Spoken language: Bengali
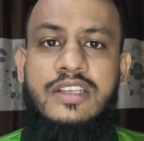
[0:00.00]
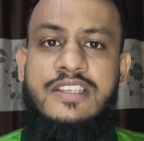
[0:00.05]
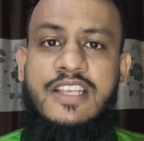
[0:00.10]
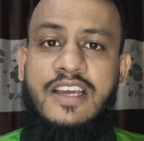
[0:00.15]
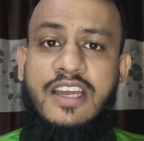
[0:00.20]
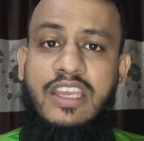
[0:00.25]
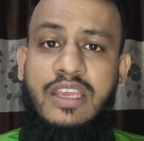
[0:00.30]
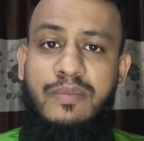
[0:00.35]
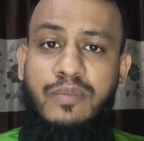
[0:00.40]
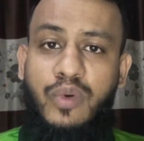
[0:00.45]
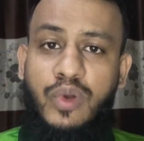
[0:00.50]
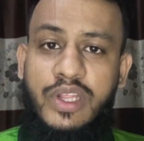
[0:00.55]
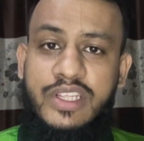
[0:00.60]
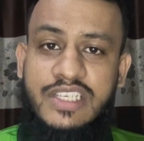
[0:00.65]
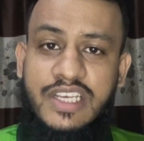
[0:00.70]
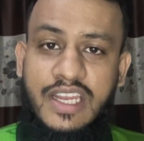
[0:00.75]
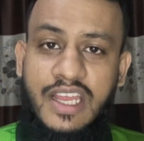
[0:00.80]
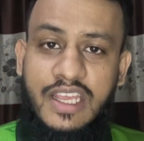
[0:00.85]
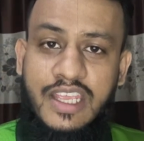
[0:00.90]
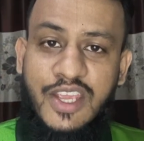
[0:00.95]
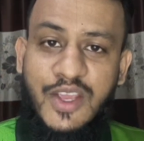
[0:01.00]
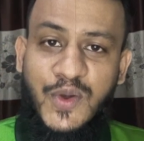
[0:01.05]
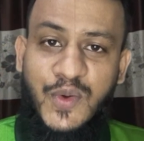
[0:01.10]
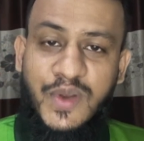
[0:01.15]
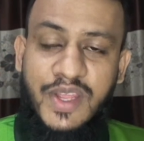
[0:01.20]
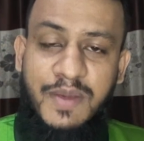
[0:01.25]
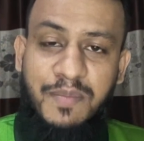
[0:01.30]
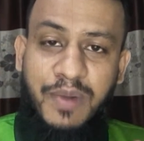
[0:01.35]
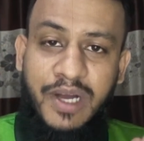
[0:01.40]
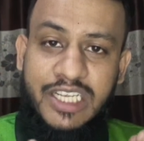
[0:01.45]
সাকিব বলেছে নাকি
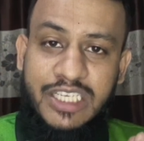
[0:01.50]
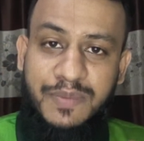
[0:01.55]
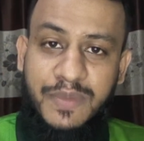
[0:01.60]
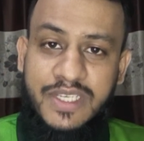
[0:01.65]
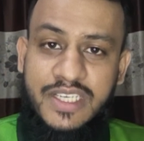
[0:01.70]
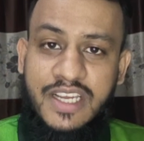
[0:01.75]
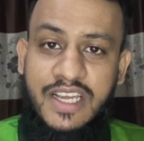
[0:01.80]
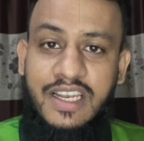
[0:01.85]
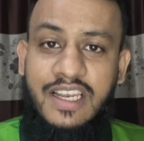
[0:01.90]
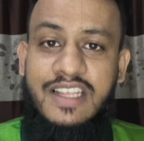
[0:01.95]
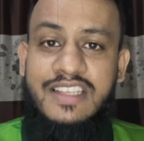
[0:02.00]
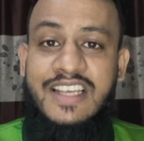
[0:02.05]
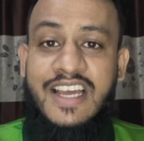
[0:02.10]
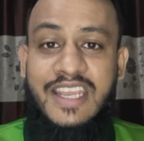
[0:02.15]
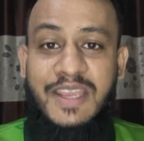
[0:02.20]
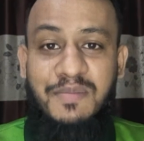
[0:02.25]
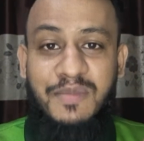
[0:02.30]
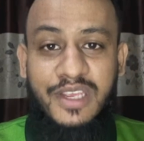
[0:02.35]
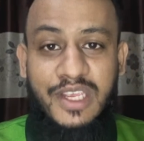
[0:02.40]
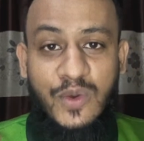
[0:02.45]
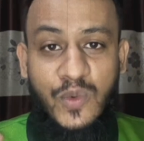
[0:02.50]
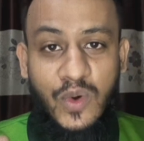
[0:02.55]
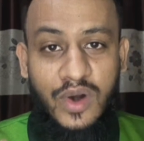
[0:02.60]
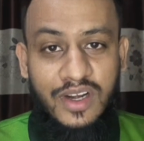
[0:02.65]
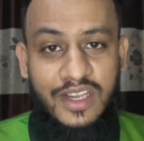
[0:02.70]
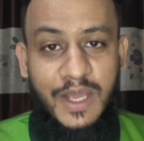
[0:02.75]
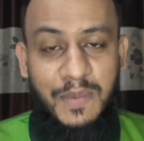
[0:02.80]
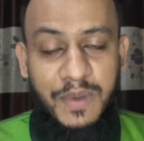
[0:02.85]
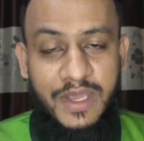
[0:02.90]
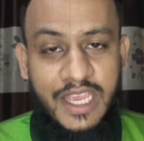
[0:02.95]
উনি পাঁচ ম্যাচ খেললে সাকিব নাকি
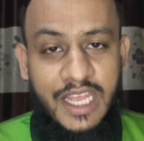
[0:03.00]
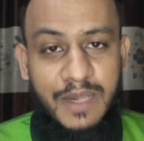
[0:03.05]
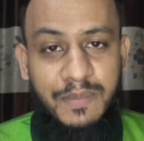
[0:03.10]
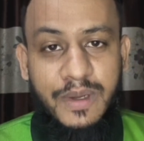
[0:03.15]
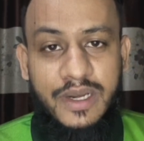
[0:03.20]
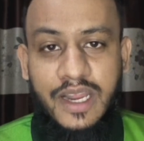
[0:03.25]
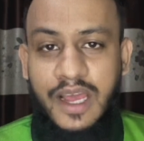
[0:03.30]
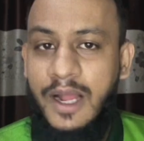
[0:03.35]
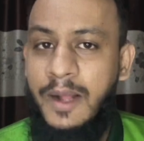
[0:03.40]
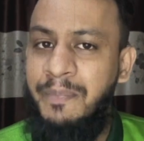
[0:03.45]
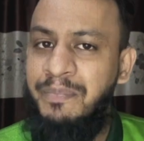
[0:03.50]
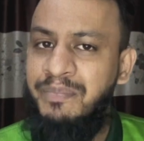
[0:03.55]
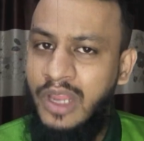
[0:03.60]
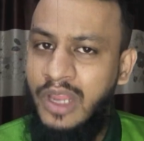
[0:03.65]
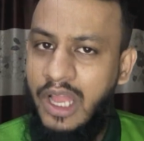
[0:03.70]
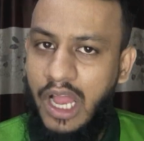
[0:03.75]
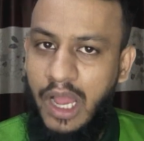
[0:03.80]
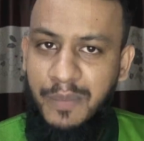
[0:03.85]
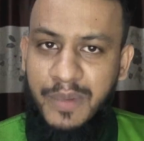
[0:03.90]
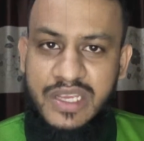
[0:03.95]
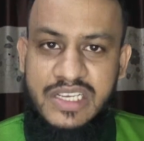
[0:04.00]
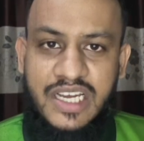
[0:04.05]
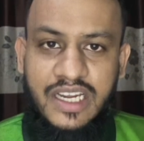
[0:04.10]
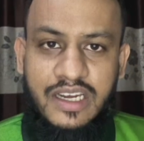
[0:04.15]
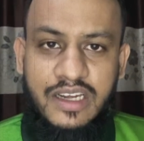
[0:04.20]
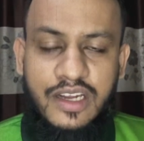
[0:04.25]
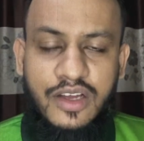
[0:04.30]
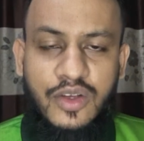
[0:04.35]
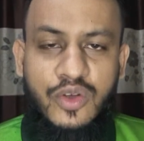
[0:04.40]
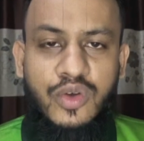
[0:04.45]
ওয়ার্ল্ড কাপে খেলবে না আমি
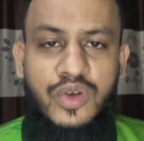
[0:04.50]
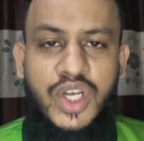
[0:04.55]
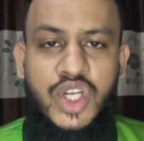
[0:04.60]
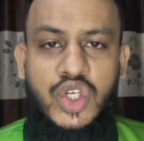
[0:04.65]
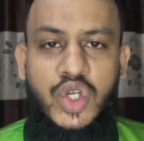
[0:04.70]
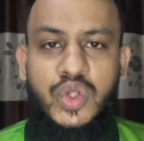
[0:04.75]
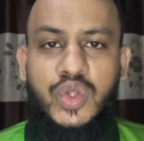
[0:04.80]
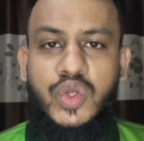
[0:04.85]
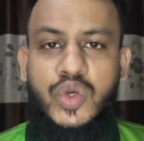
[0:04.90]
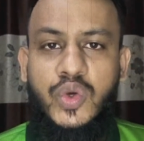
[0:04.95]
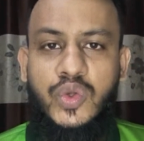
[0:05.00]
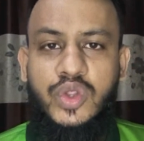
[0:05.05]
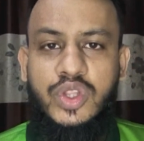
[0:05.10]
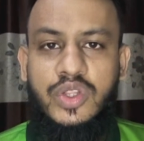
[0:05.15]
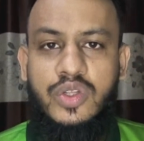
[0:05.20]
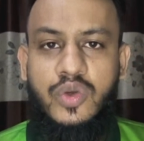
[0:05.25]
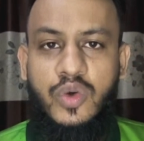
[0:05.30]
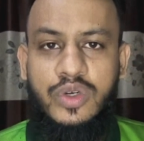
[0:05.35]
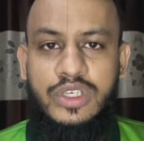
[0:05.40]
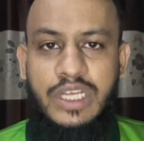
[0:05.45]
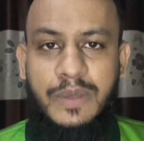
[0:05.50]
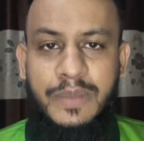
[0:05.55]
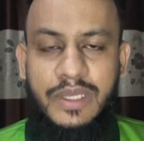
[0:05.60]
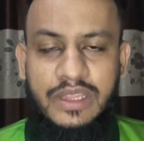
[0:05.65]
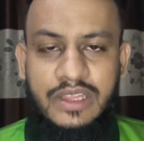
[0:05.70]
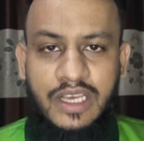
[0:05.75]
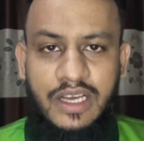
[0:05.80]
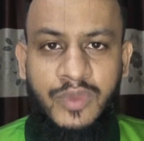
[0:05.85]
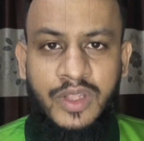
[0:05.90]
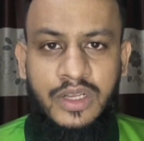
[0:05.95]
জানি না কোনটা সত্য কোনটা
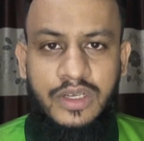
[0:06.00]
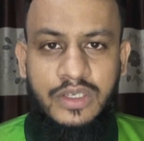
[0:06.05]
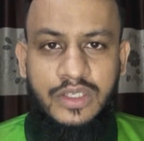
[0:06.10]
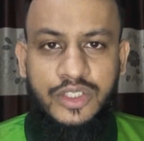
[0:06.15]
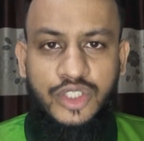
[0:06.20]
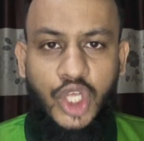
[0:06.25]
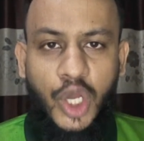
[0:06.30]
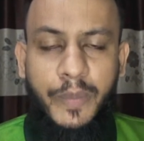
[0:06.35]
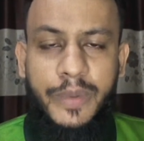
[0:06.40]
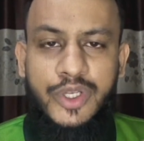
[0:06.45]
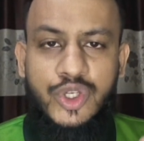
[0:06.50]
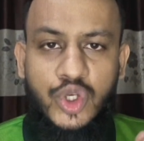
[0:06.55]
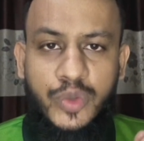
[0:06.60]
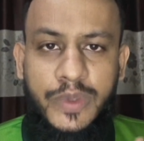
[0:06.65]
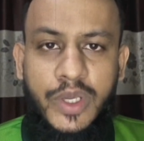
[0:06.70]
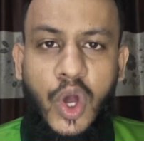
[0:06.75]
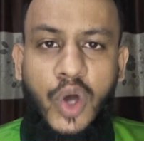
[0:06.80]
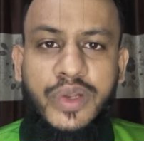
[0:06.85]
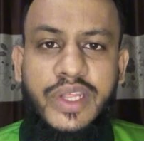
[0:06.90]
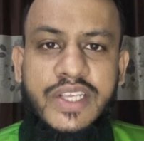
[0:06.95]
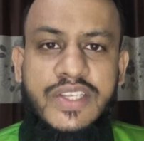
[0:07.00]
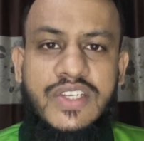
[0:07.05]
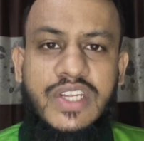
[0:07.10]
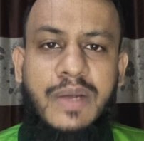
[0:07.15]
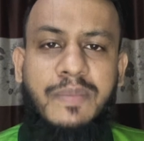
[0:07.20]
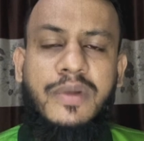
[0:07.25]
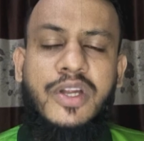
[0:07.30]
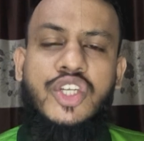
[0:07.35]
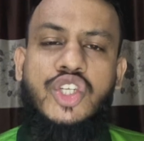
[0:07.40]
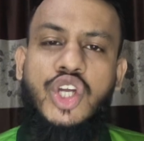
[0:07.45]
মিথ্যা তবে টু বি অনেস্ট
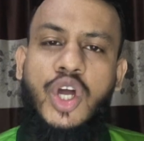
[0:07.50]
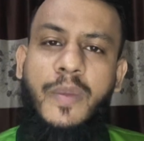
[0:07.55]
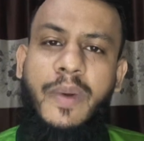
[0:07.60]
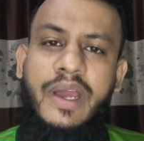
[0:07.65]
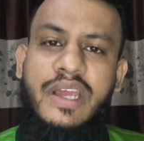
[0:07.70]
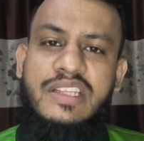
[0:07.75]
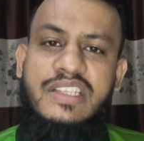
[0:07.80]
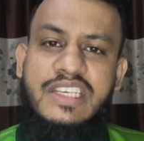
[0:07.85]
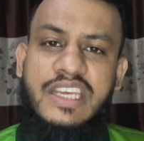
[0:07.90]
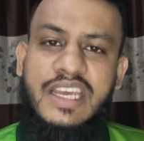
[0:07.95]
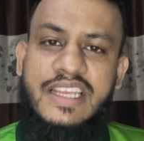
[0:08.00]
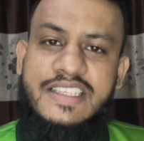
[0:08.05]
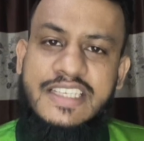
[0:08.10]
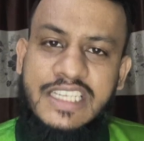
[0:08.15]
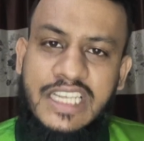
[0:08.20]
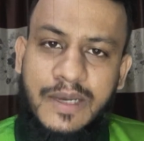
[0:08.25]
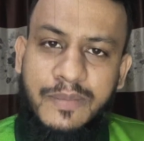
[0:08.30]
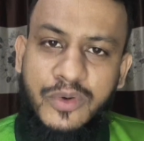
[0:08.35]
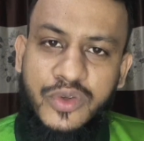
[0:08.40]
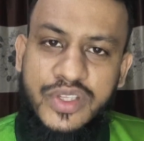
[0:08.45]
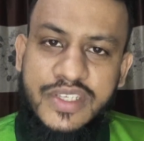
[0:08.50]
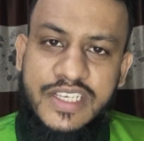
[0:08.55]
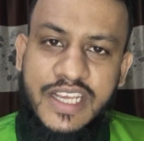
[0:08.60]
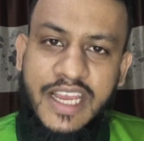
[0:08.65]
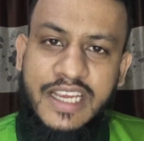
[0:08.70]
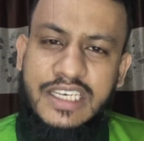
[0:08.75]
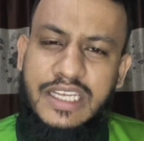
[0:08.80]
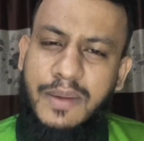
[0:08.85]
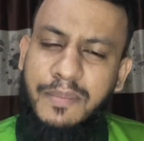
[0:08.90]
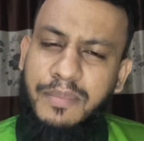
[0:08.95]
আমরা সবাই চেয়েছিলাম হচ্ছে
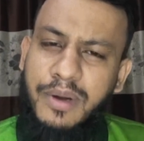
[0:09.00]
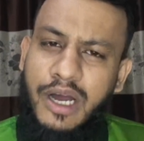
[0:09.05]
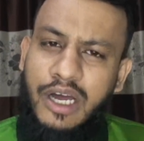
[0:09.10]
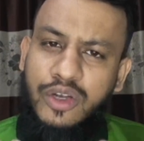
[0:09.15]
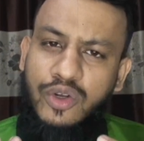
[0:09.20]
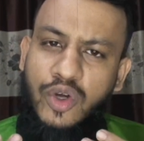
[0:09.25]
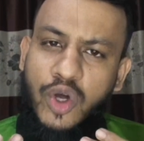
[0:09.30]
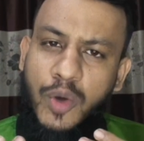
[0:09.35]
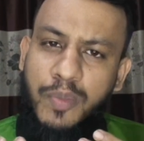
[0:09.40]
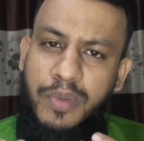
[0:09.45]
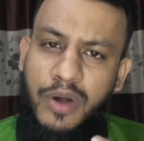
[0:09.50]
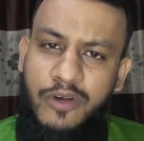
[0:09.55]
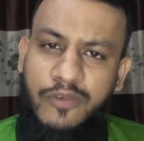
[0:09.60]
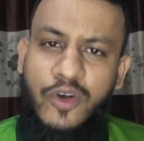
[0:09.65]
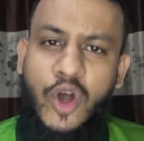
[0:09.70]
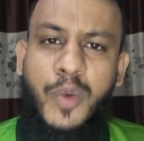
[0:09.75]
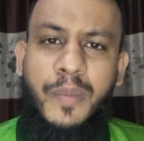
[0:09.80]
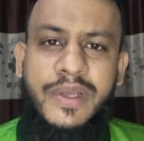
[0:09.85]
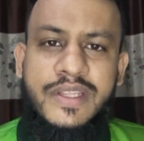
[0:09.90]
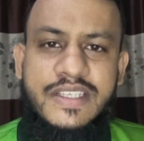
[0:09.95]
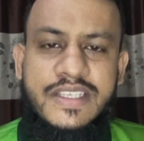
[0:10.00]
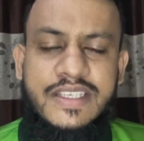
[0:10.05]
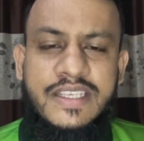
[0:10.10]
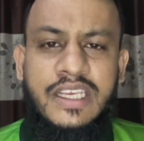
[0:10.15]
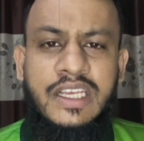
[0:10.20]
একটা ভালো পারফরমেন্স